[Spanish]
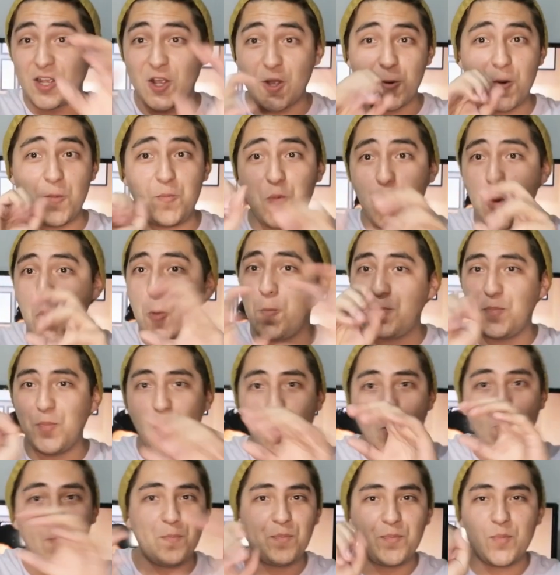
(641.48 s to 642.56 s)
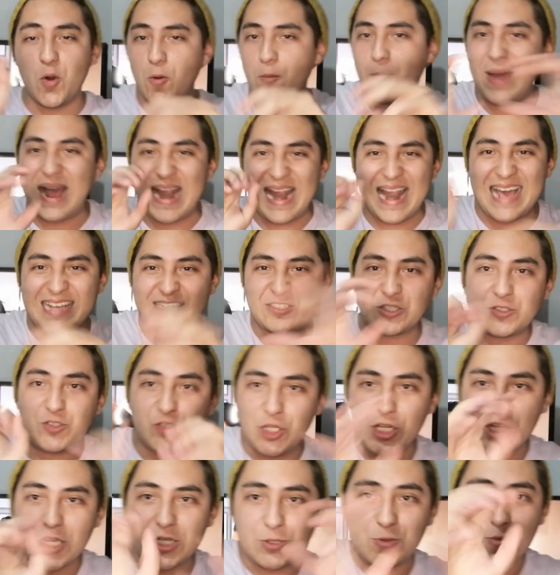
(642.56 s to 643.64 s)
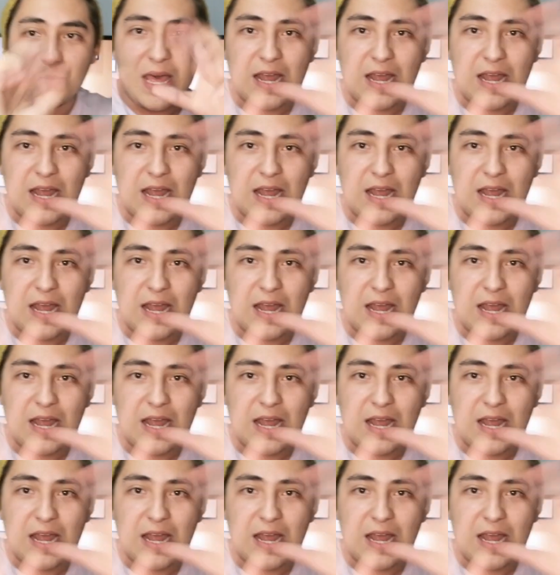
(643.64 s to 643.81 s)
Como pum, pum, pum, balazos. Chingue su